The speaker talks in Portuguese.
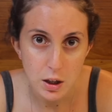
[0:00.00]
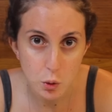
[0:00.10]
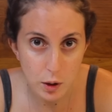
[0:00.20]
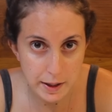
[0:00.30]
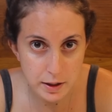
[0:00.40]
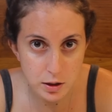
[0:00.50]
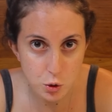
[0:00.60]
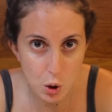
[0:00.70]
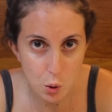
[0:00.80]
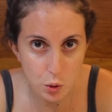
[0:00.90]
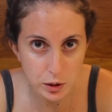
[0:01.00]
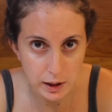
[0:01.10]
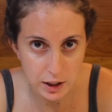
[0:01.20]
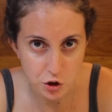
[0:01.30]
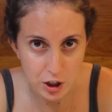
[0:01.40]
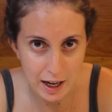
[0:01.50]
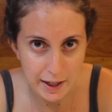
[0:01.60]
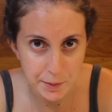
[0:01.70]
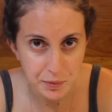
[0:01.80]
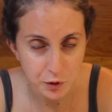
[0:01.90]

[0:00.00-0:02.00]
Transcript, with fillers: regularize sua conta da Sky.